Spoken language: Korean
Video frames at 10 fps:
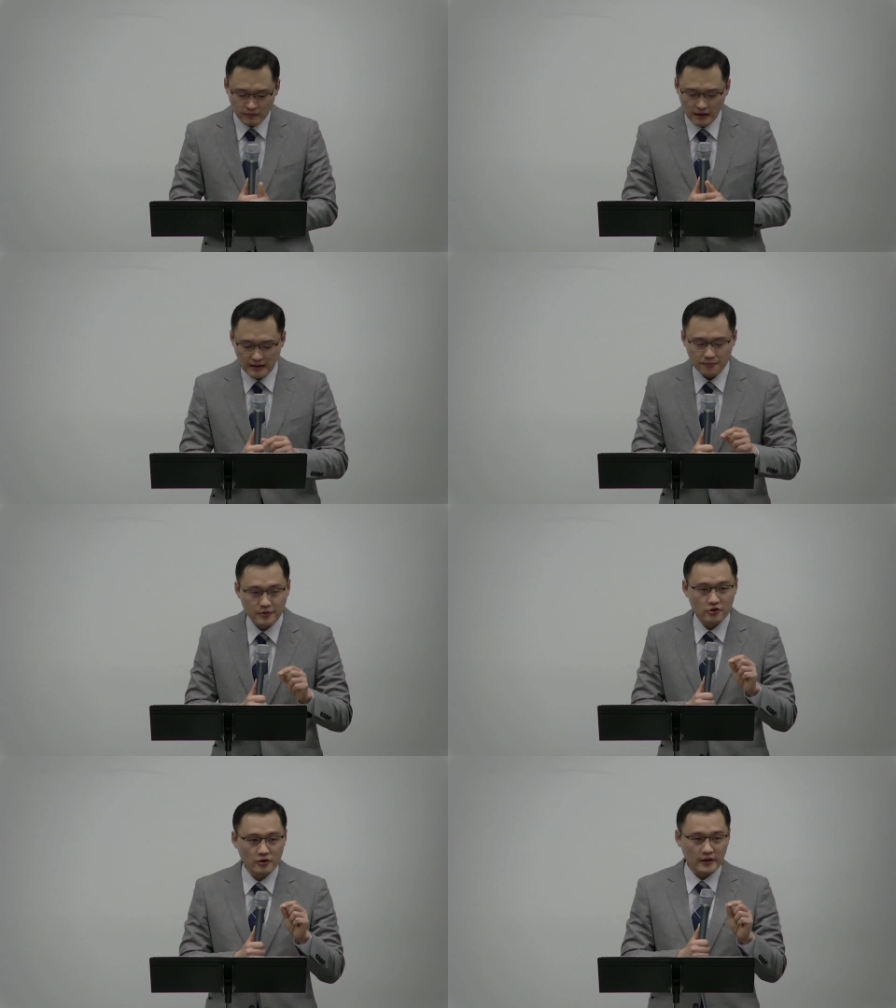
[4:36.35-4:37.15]
일단
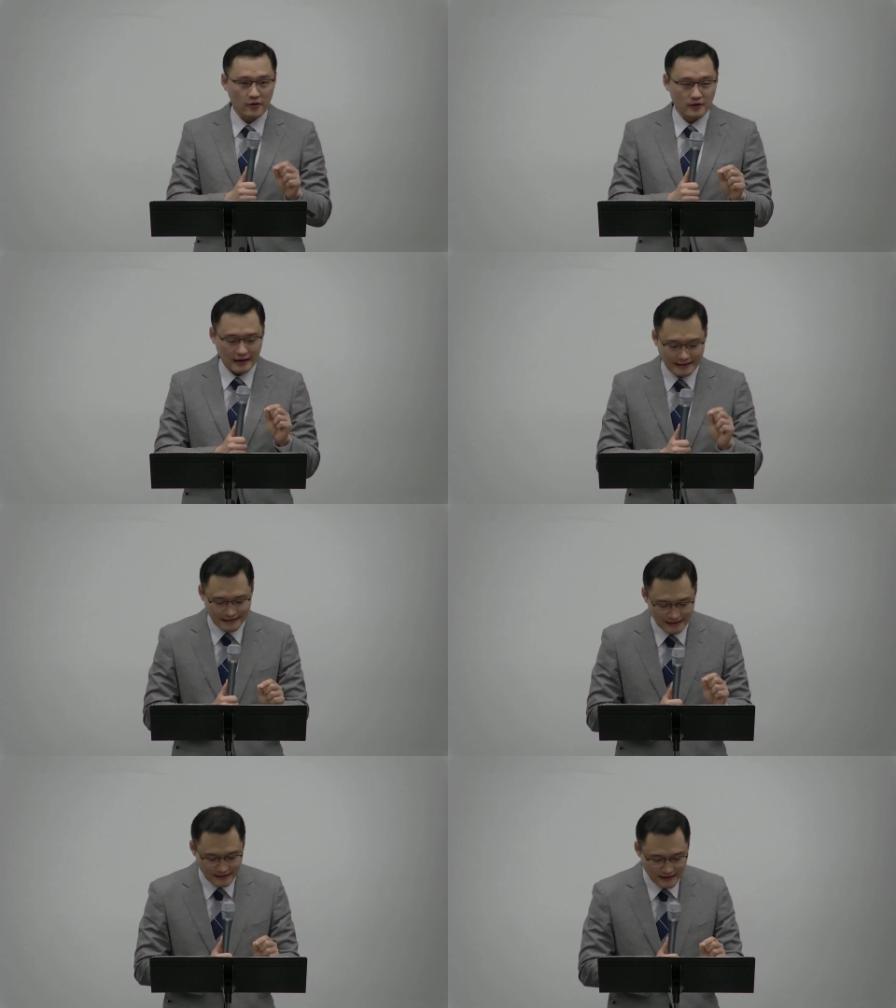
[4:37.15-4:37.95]
비유의 내용을
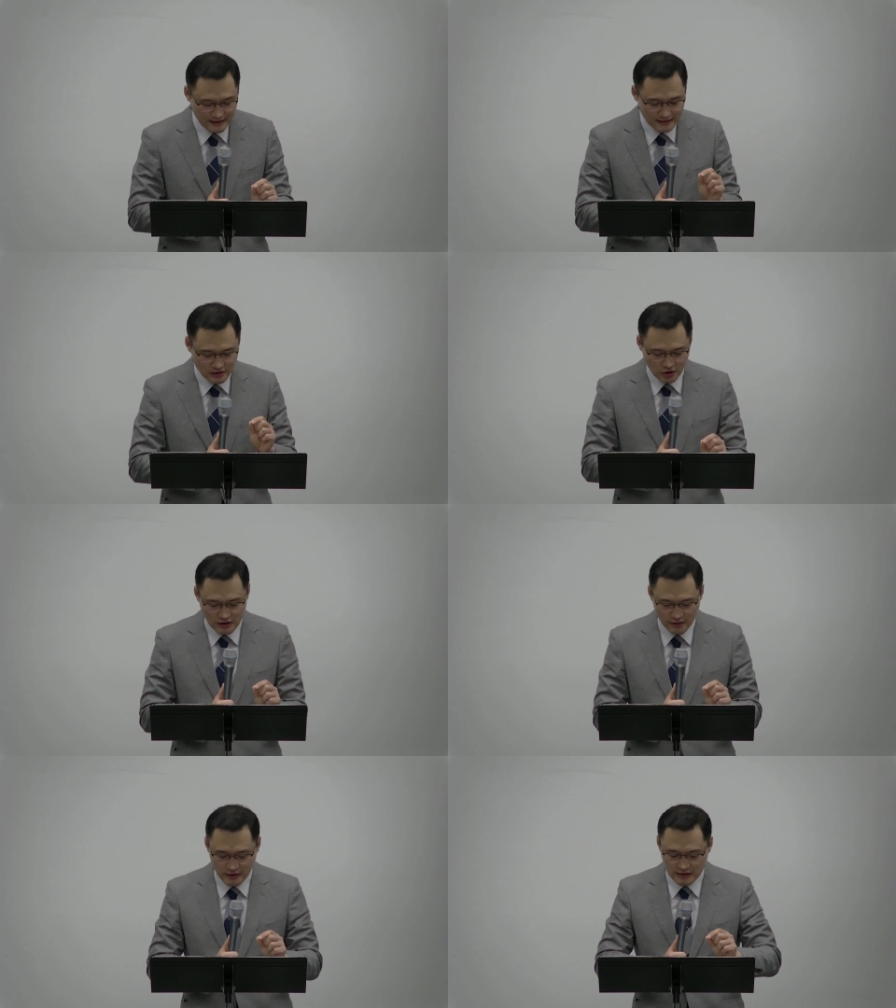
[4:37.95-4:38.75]
간단하게
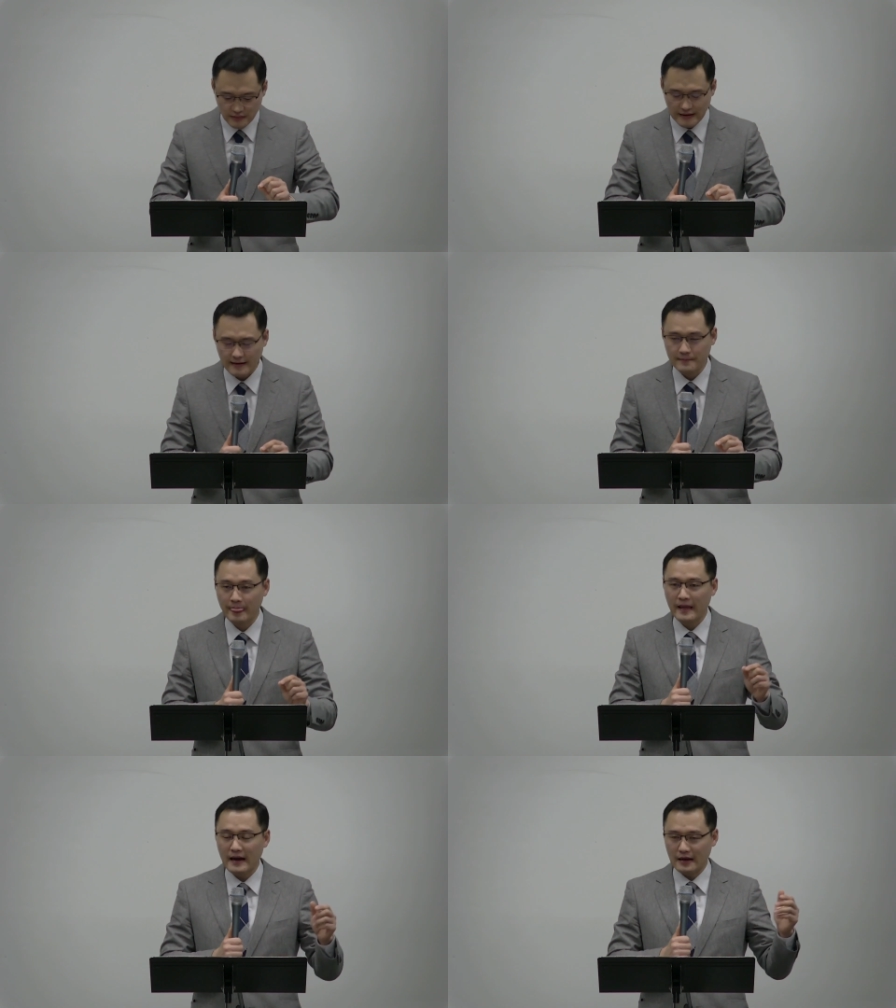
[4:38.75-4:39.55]
정리하면 이렇습니다.
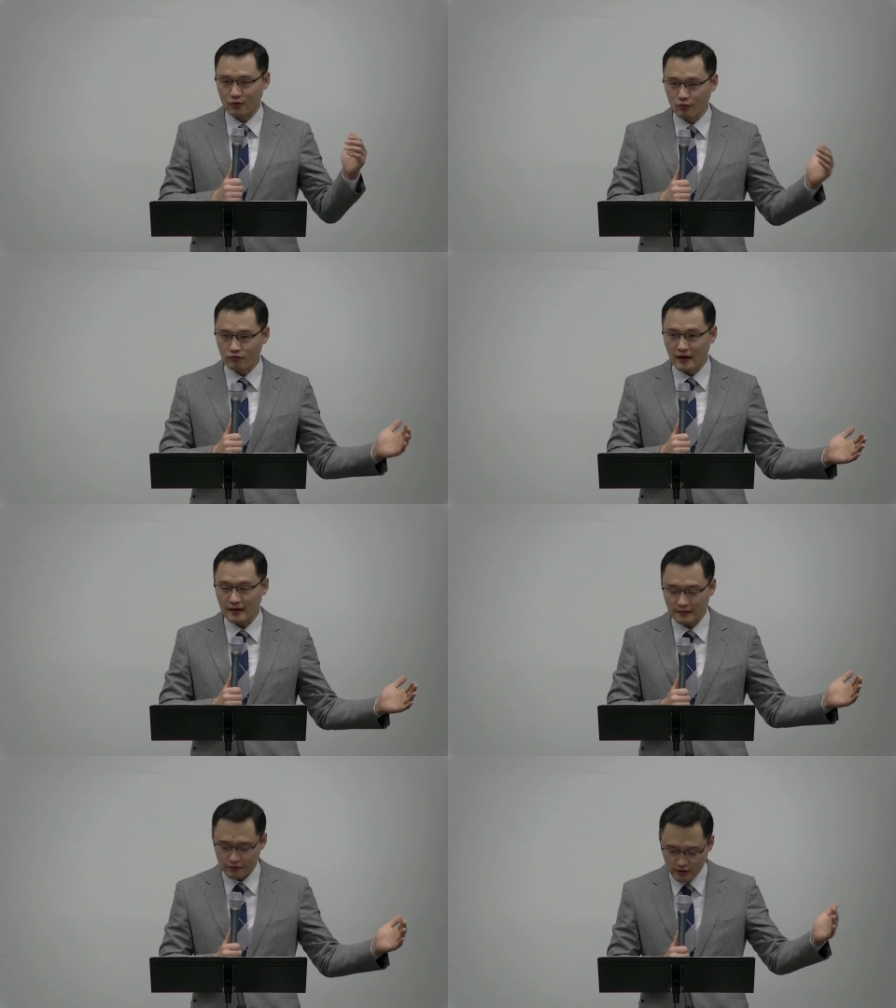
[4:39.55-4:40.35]
한
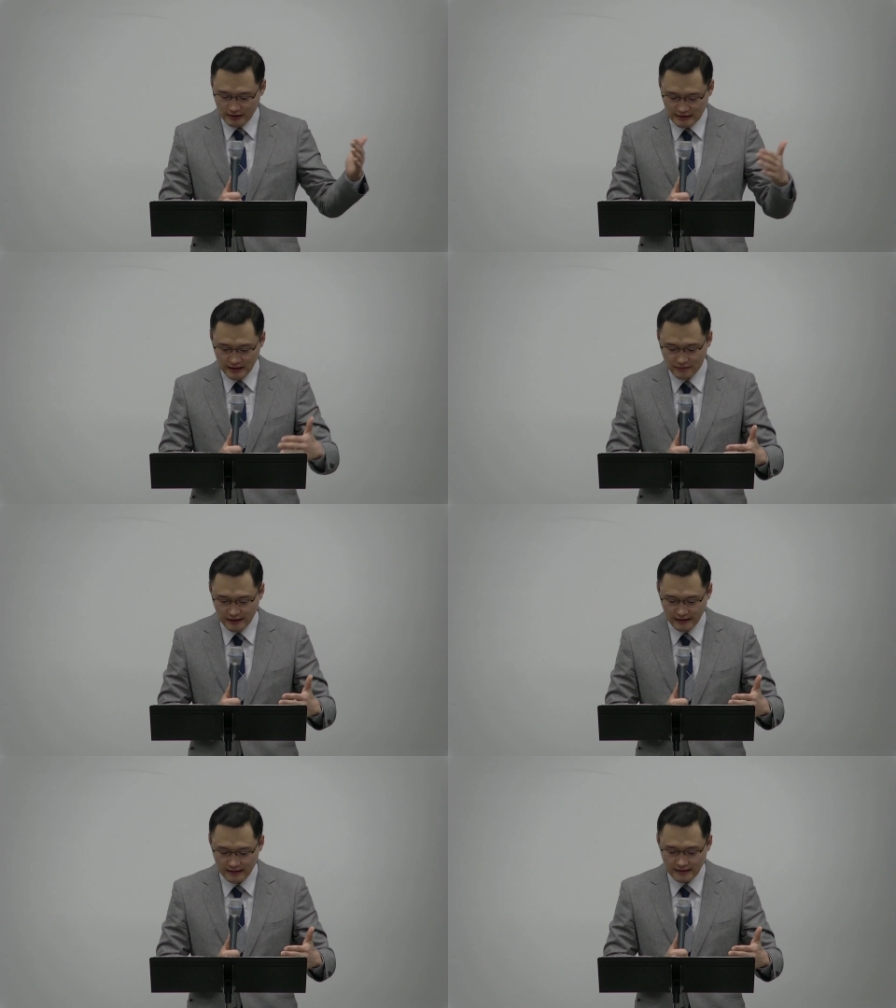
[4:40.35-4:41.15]
농부가 뷰에
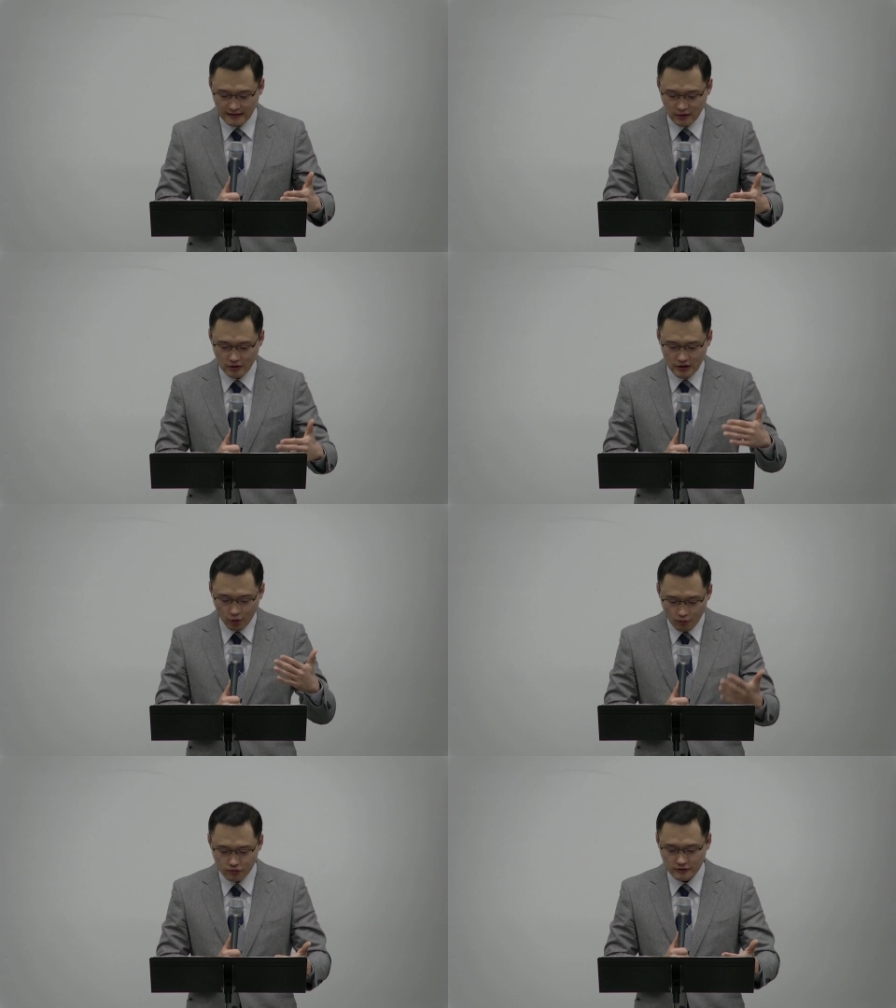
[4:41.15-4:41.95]
등장합니다. 그리고 이
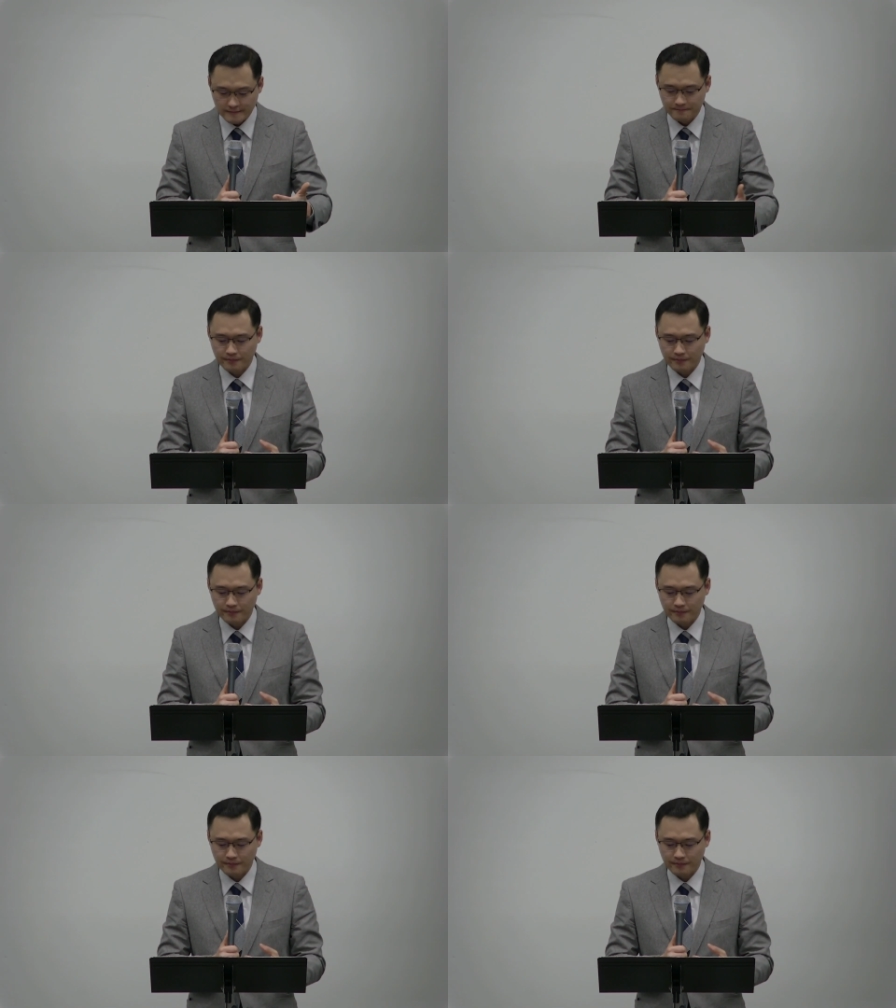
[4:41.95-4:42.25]
농부는